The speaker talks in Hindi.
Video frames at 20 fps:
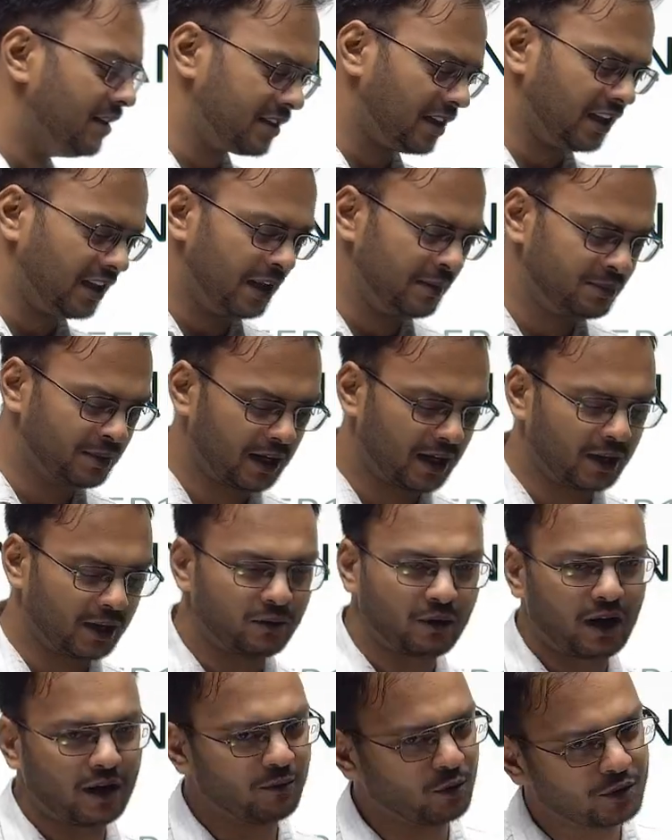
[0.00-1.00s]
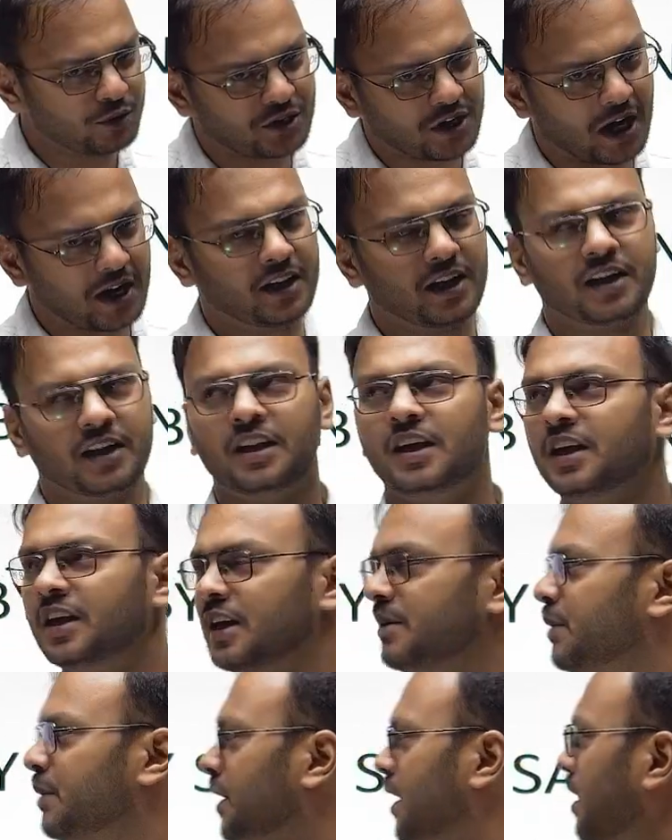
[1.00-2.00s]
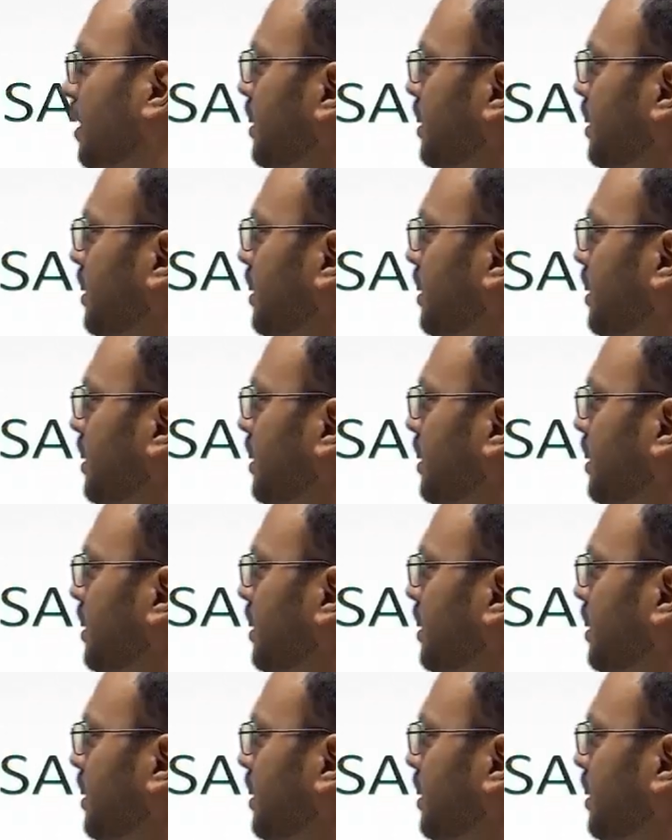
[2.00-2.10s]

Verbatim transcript: संदीप सर के द्वारा वो स्टार्ट कर दी गई है बेटा